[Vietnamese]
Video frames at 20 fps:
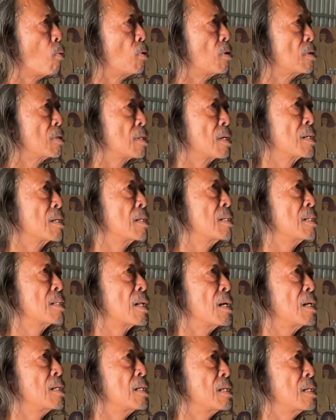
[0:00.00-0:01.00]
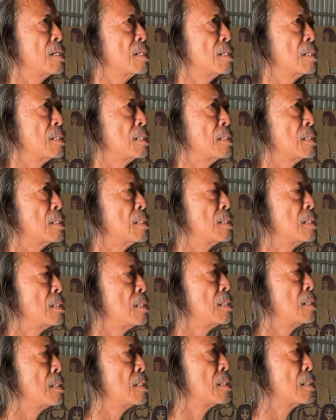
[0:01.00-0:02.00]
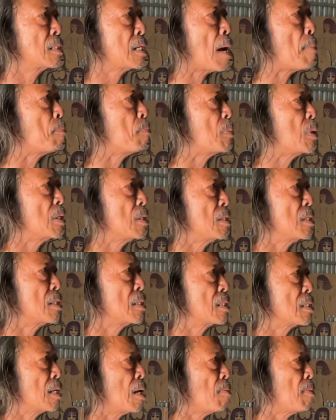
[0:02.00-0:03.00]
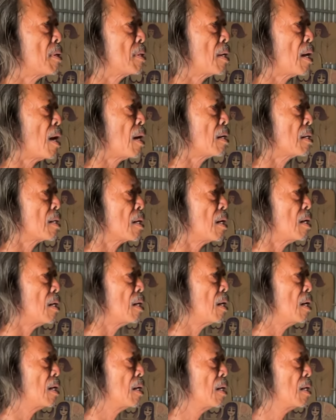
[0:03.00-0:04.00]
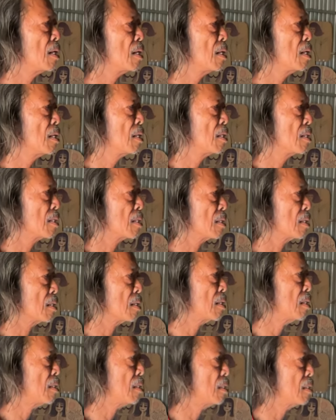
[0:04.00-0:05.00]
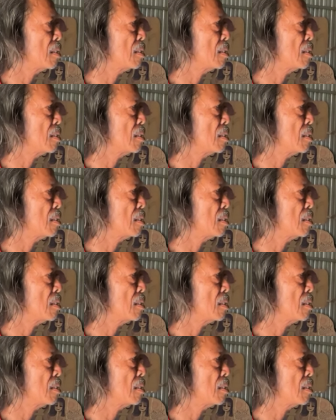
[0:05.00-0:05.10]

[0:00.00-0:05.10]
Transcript: quá thì như tỷ như năm hay sáu bảy tháng gì đó ừ. rồi cái